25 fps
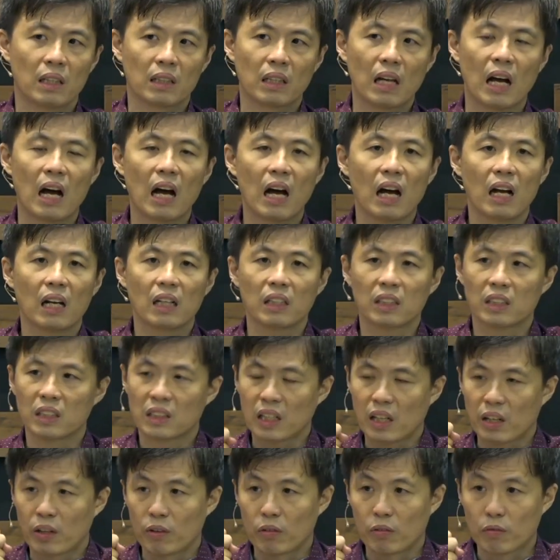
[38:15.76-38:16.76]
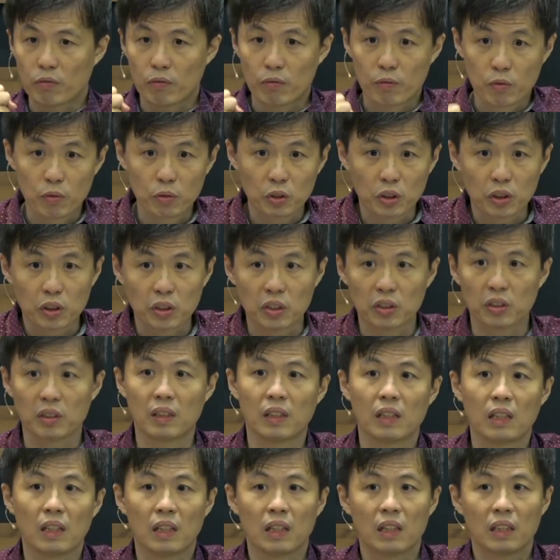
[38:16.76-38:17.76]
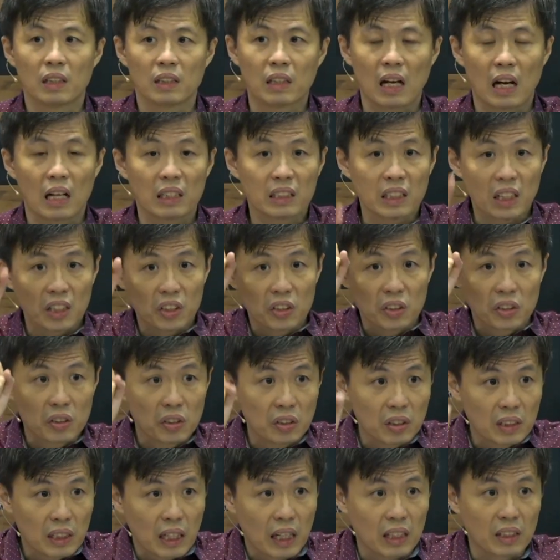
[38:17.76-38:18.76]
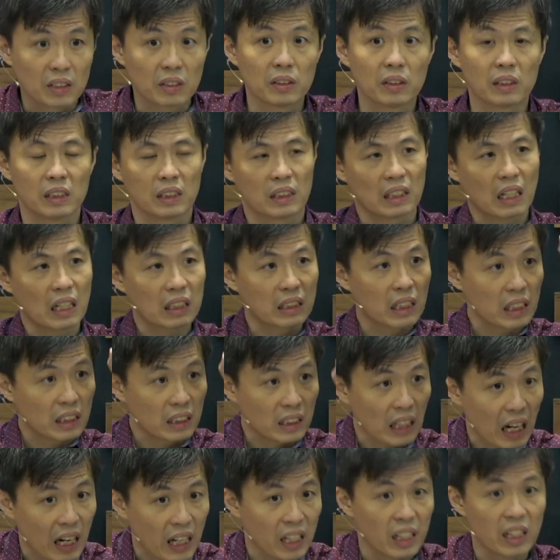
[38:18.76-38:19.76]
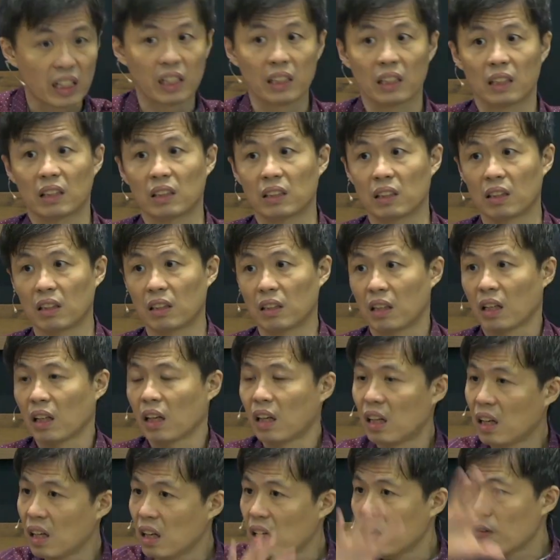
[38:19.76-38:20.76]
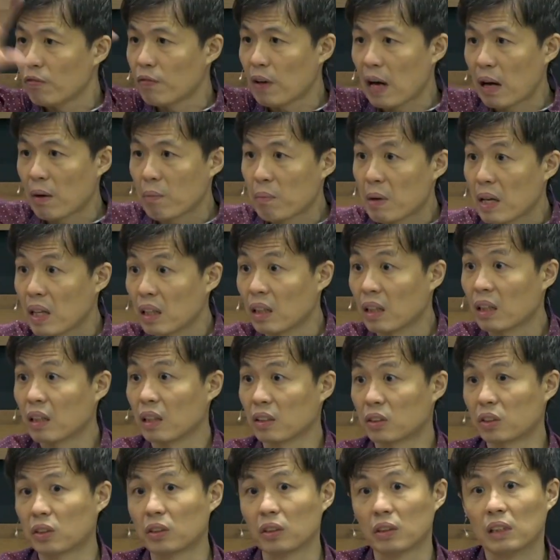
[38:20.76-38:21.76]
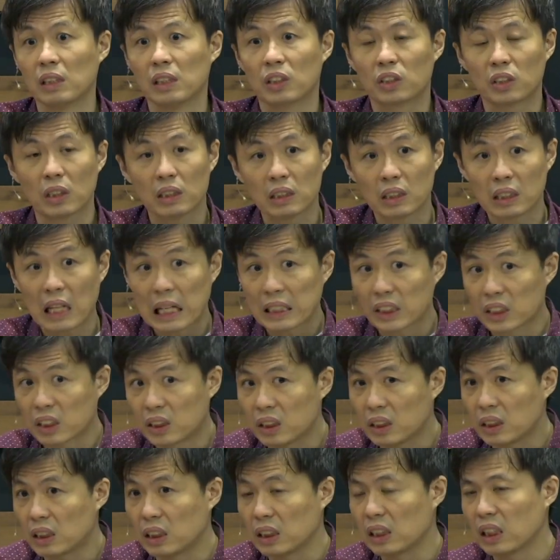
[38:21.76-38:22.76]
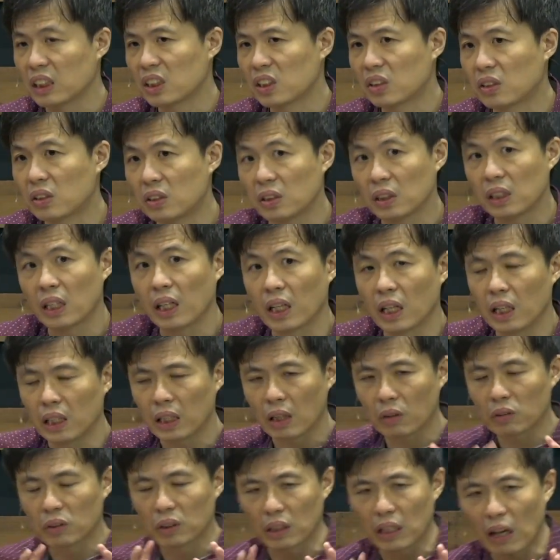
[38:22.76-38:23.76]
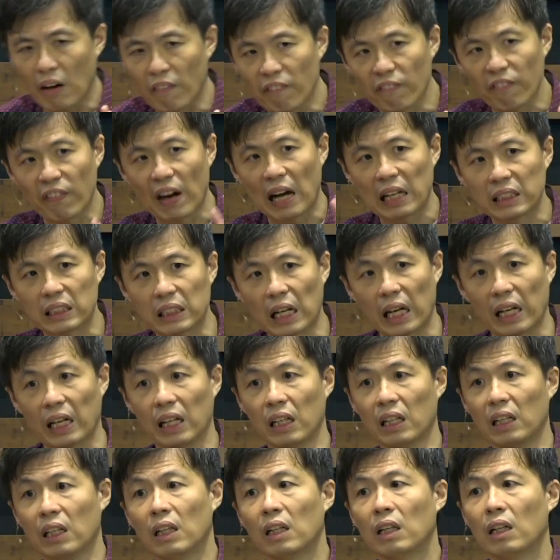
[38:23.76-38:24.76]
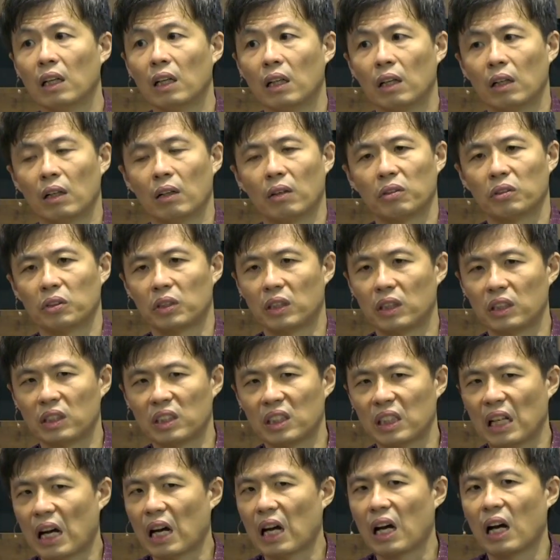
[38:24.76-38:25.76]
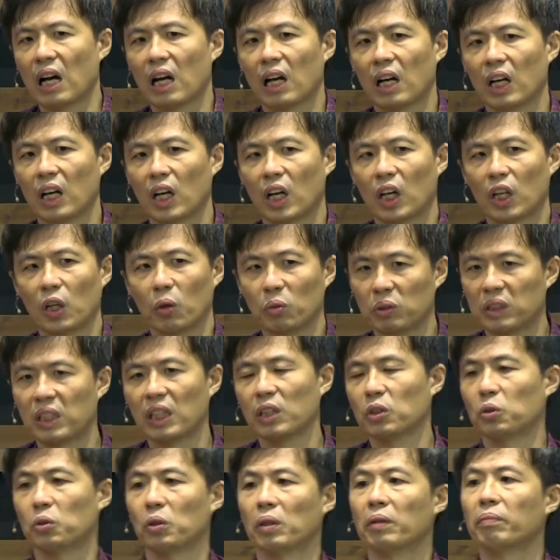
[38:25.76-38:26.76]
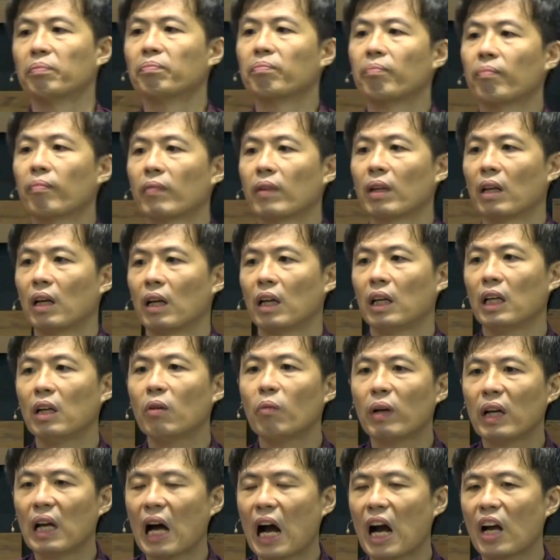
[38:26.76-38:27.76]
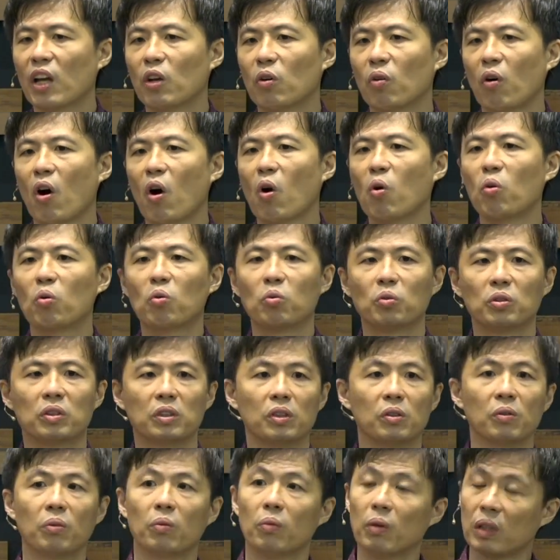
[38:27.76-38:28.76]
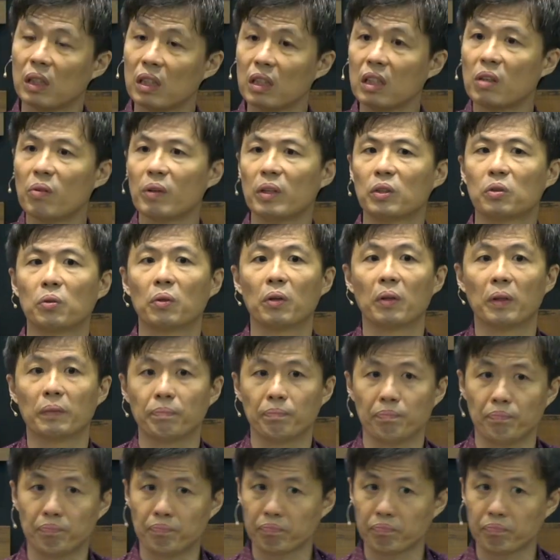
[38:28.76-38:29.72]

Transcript: 他在服侍，他在思想事情，他在带领。各方面的事，甚至他自己的事业要怎样发展，其实他有欠缺，因为他有后顾之忧。我跟各位说，